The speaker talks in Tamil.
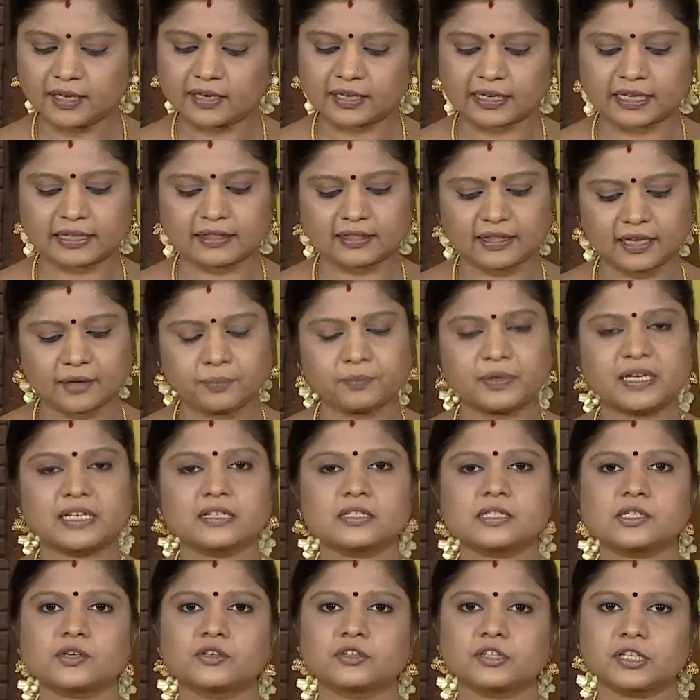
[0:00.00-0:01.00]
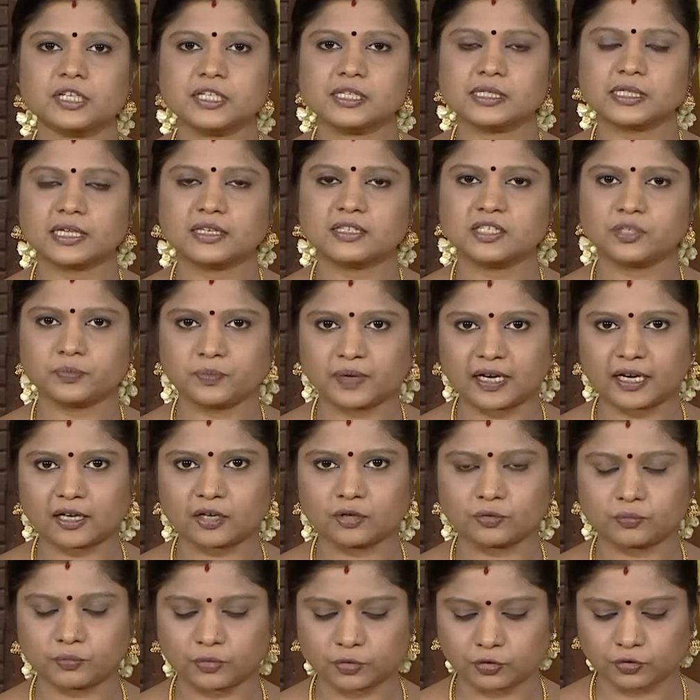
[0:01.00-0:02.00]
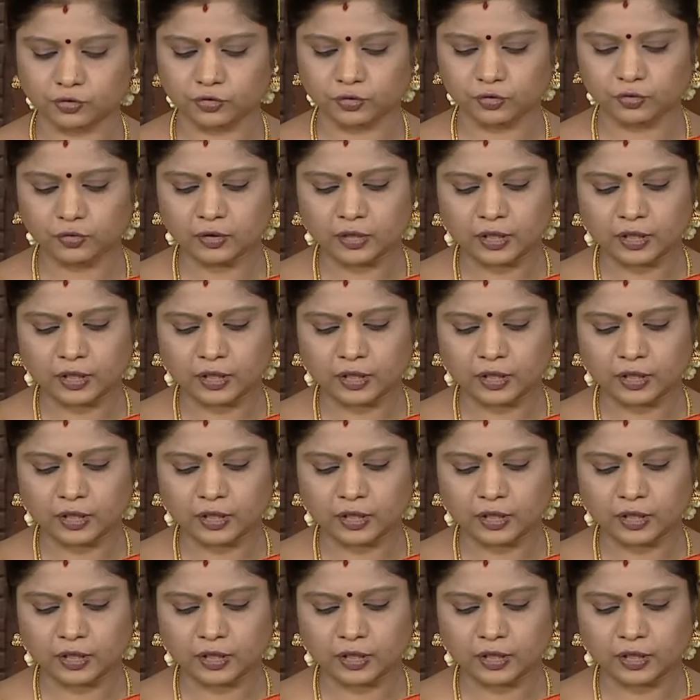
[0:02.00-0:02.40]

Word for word: ரத்த பரிசோதனை செஞ்சு பார்க்கும்போதும்